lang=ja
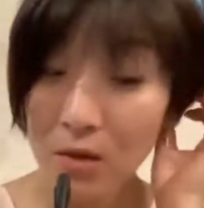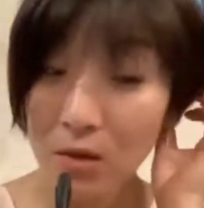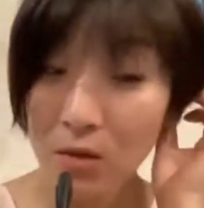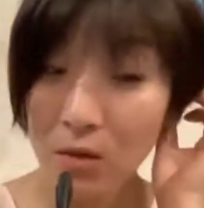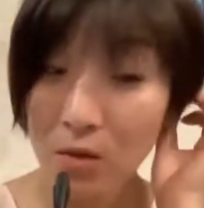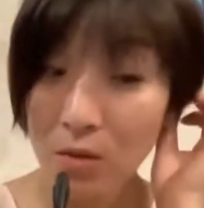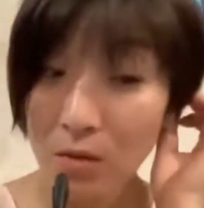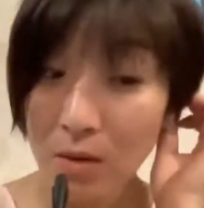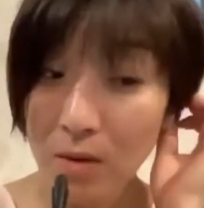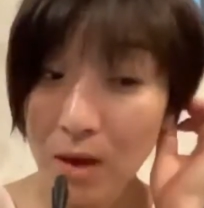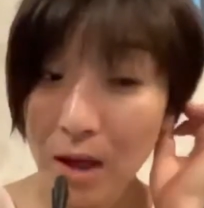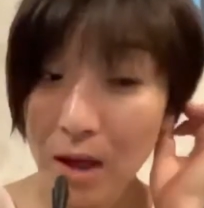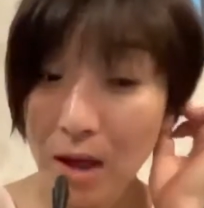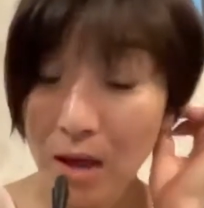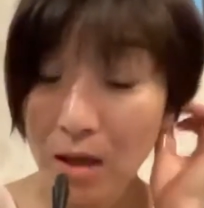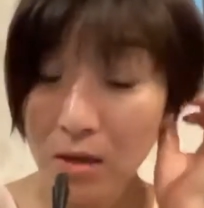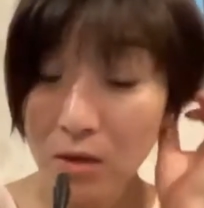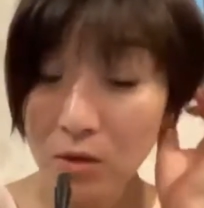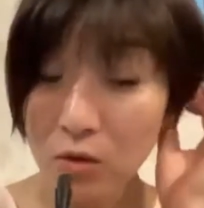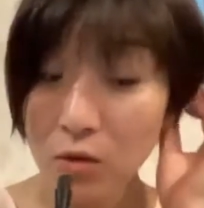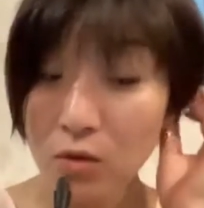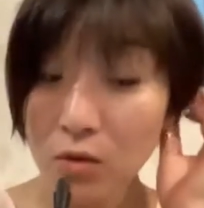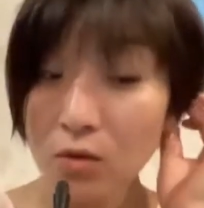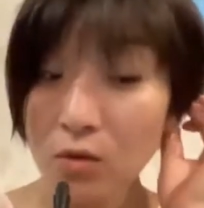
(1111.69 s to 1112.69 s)
今日は
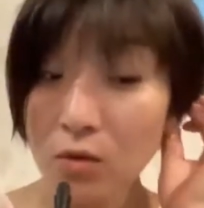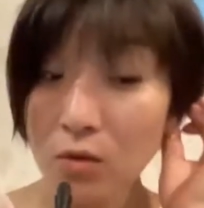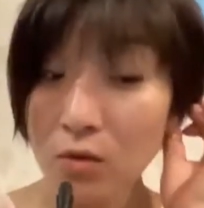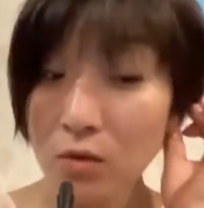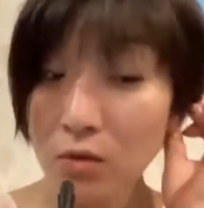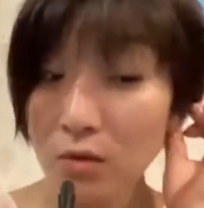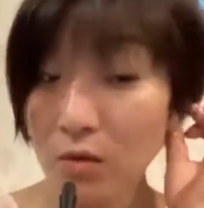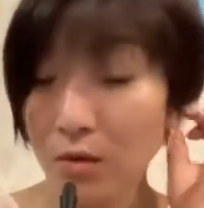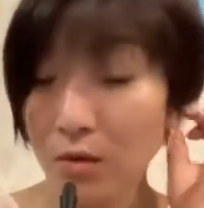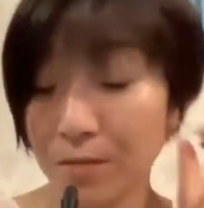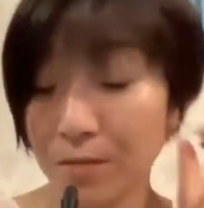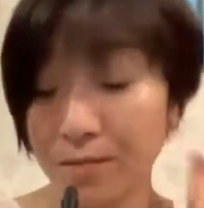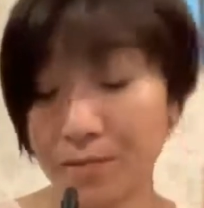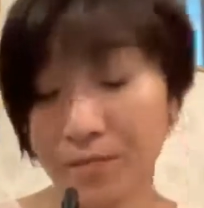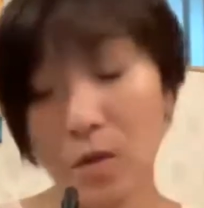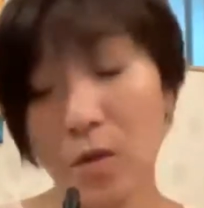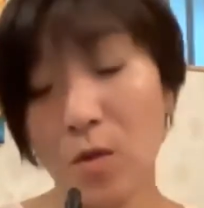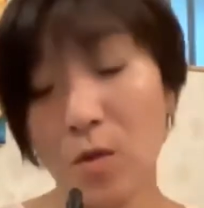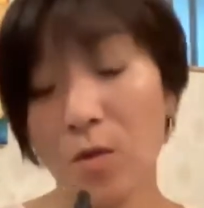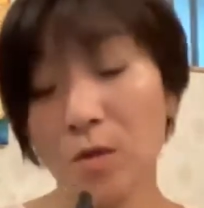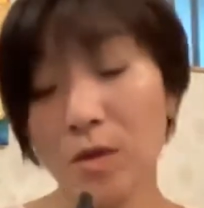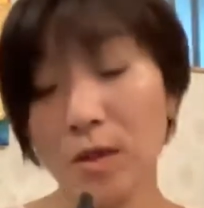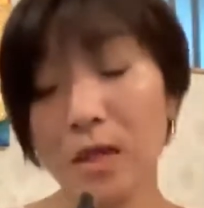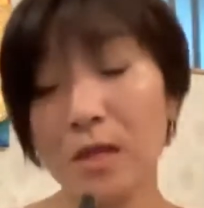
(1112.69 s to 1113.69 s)
中国
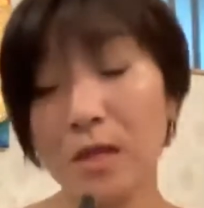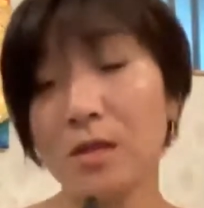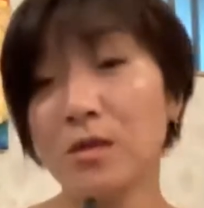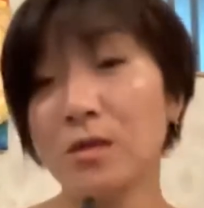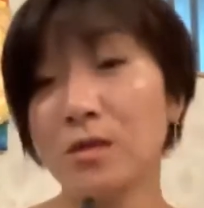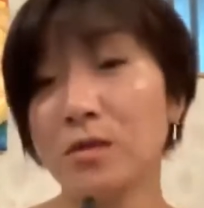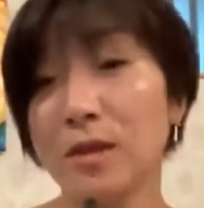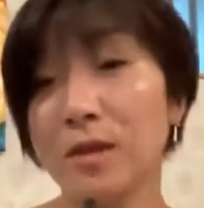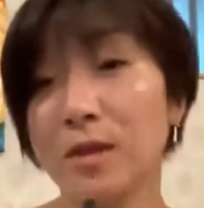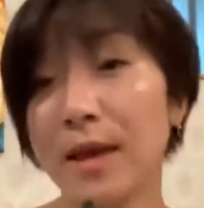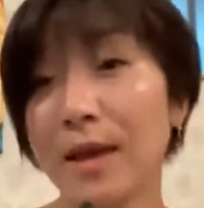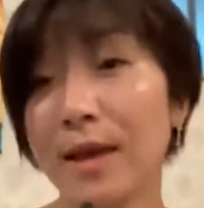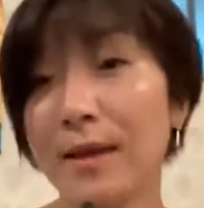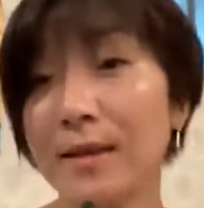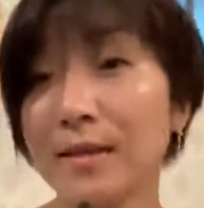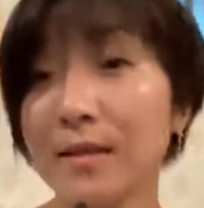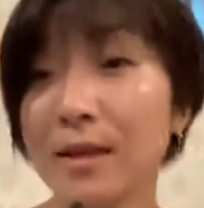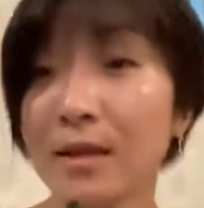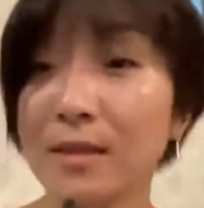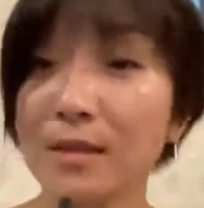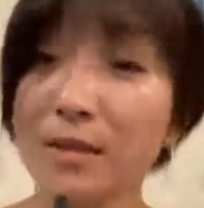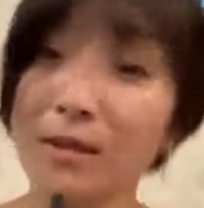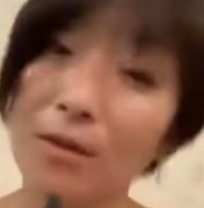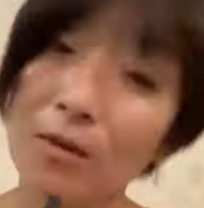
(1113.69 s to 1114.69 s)
の日中映画
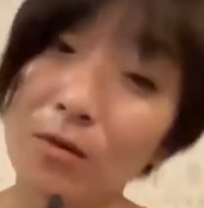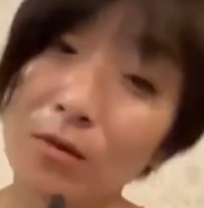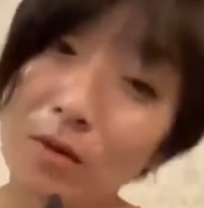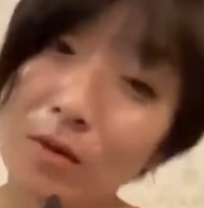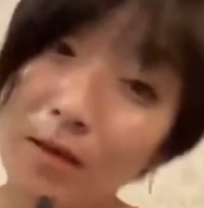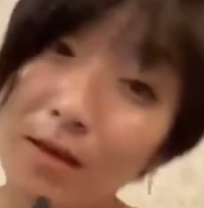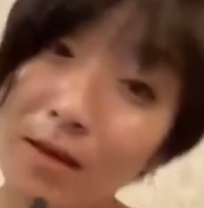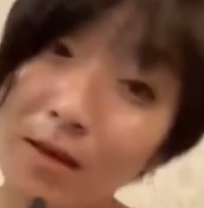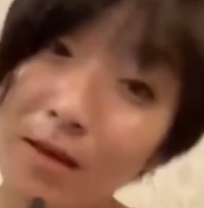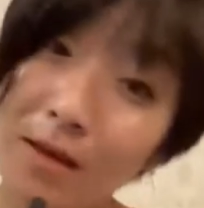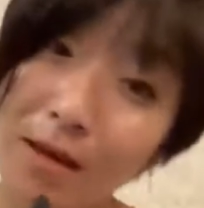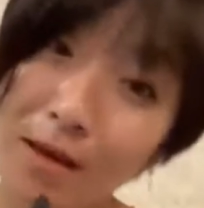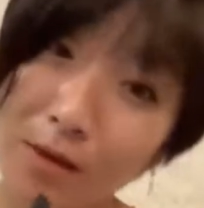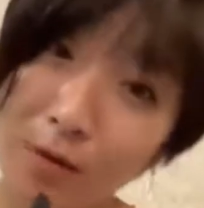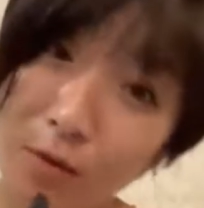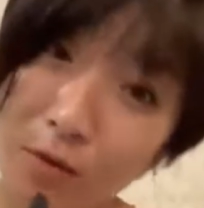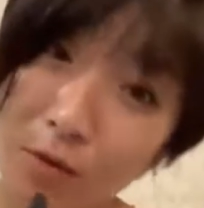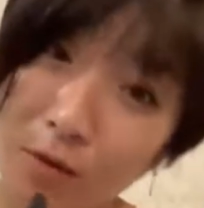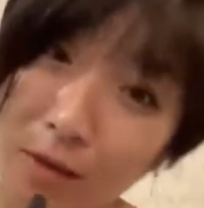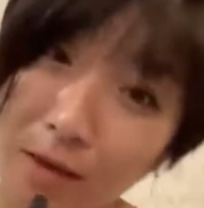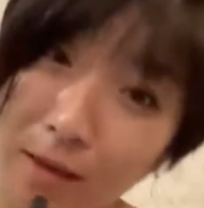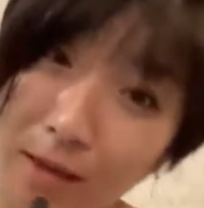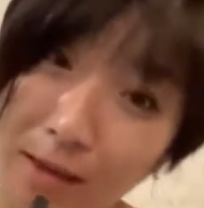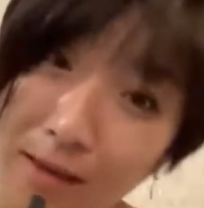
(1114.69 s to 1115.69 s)
祭実行委員会
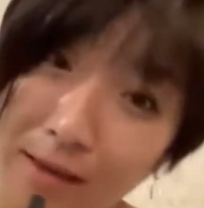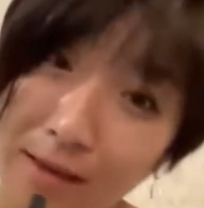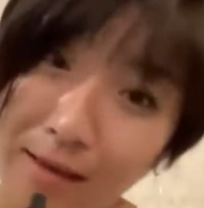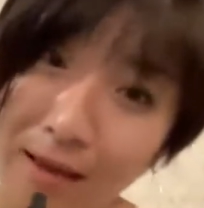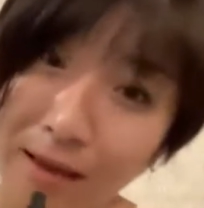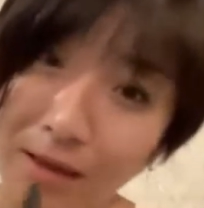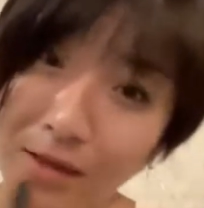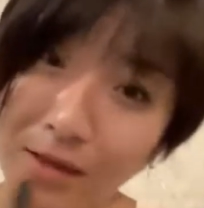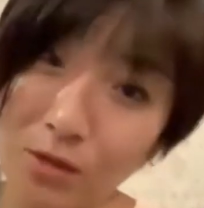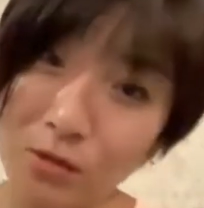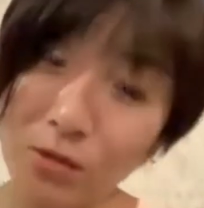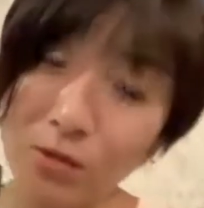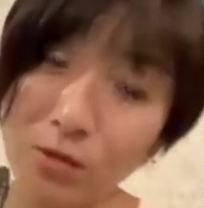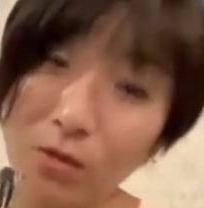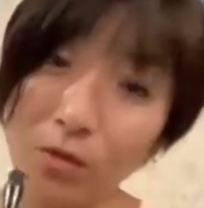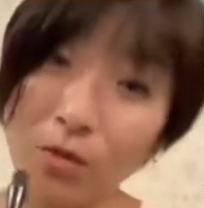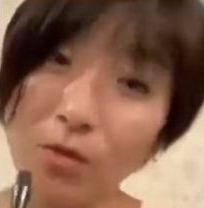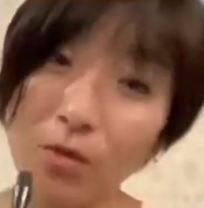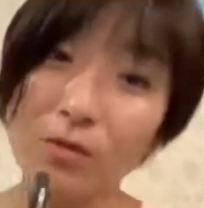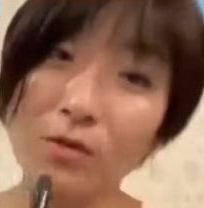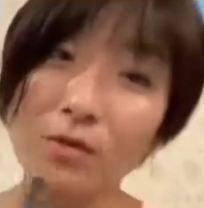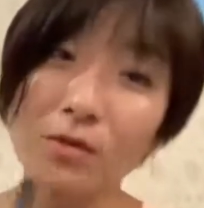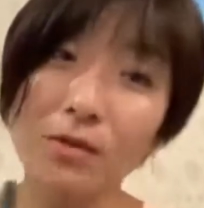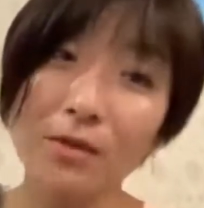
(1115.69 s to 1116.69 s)
の会長の
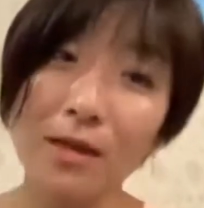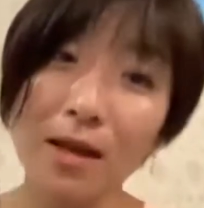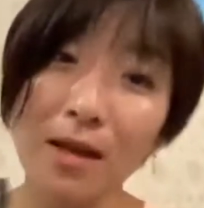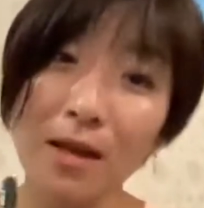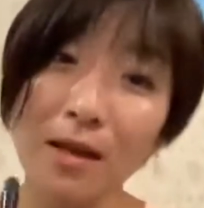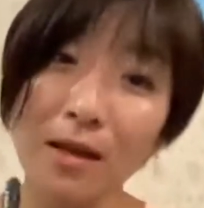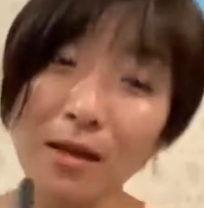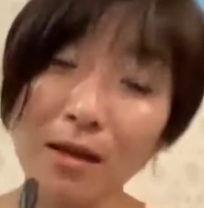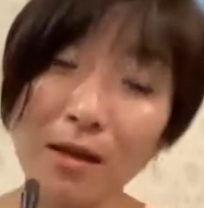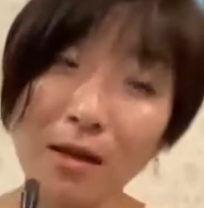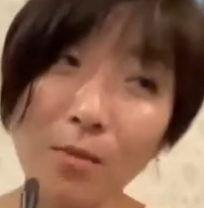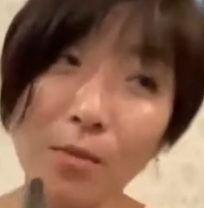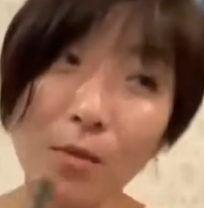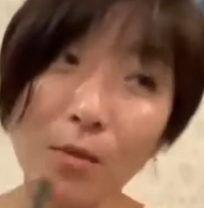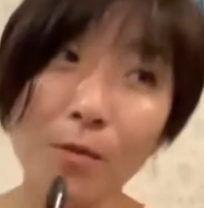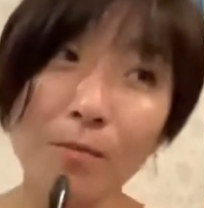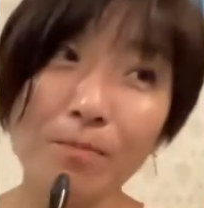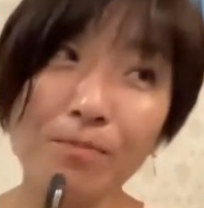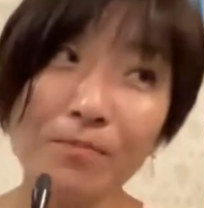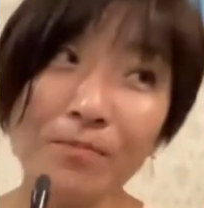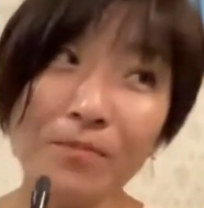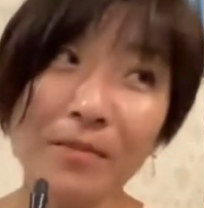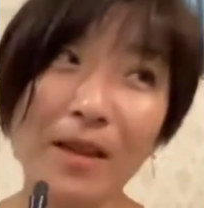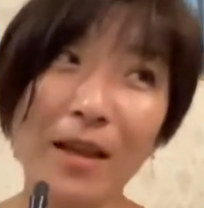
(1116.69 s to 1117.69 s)
高中さんからも
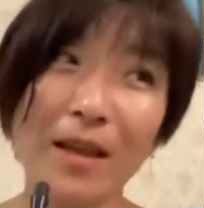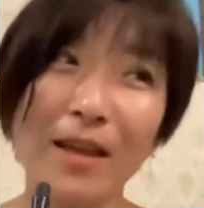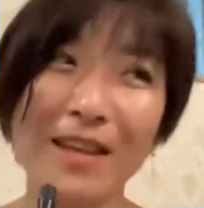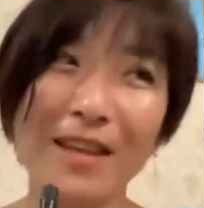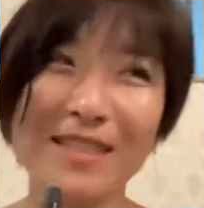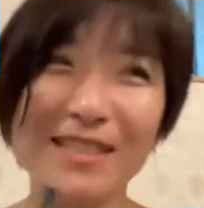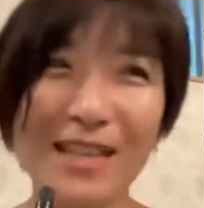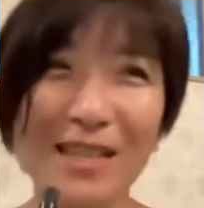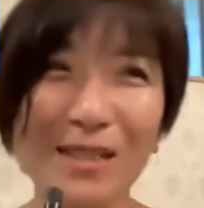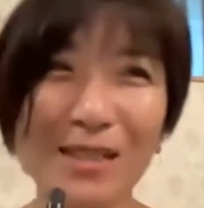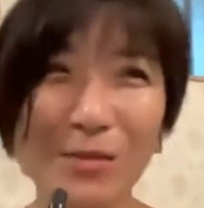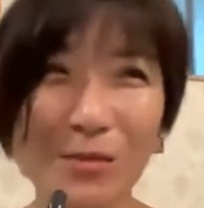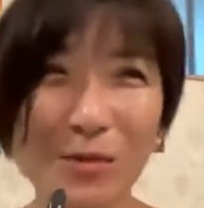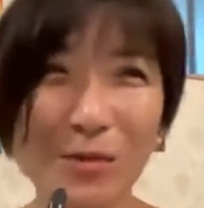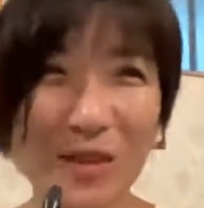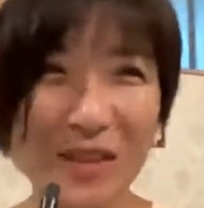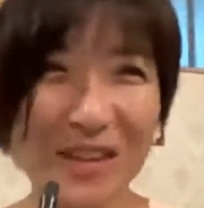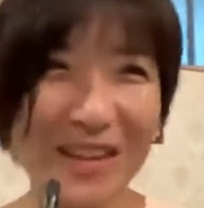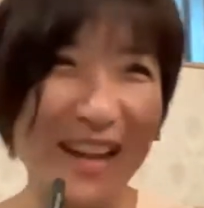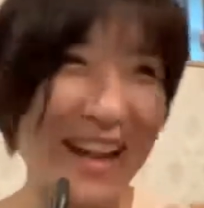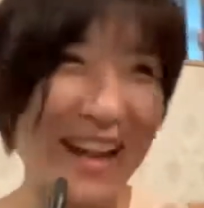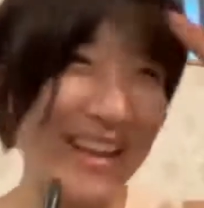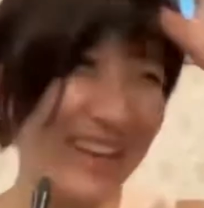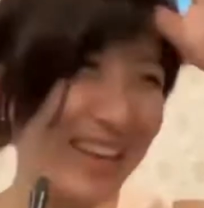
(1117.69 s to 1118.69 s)
なんか久しぶり
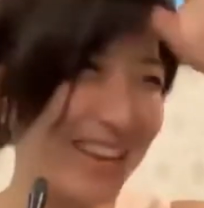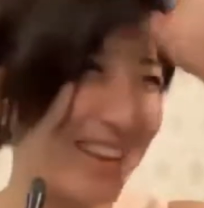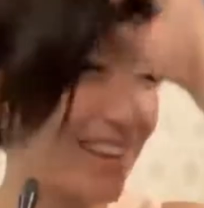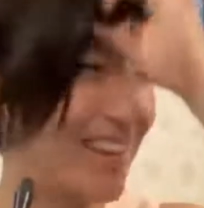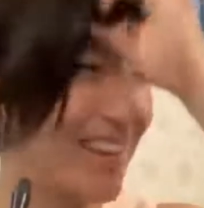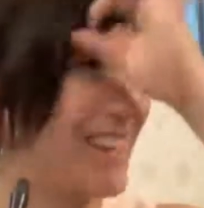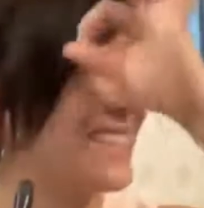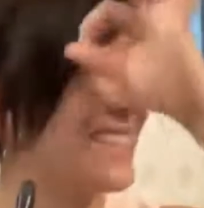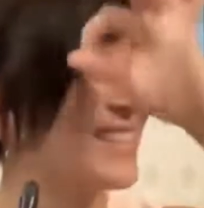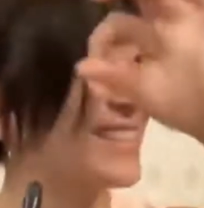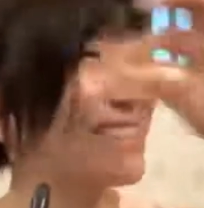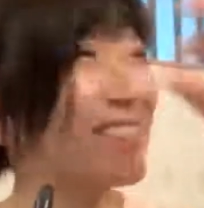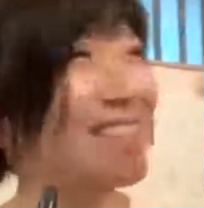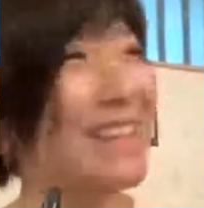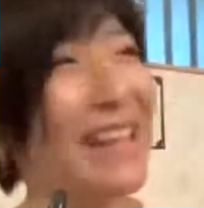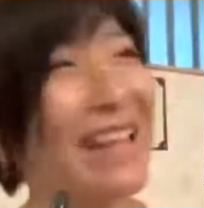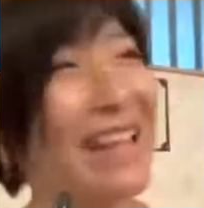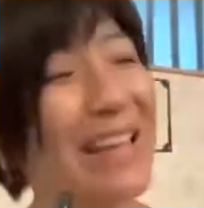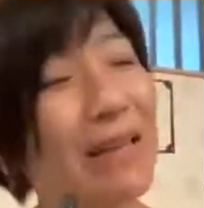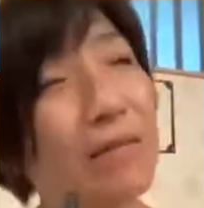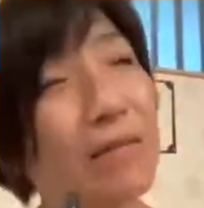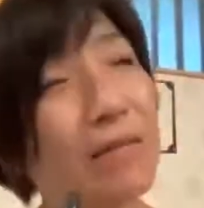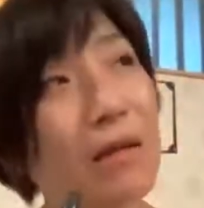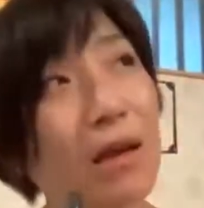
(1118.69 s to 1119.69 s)
に LINE 来たりし
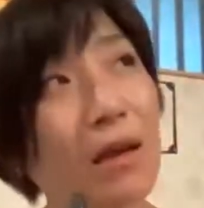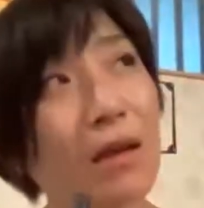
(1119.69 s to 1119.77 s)
て、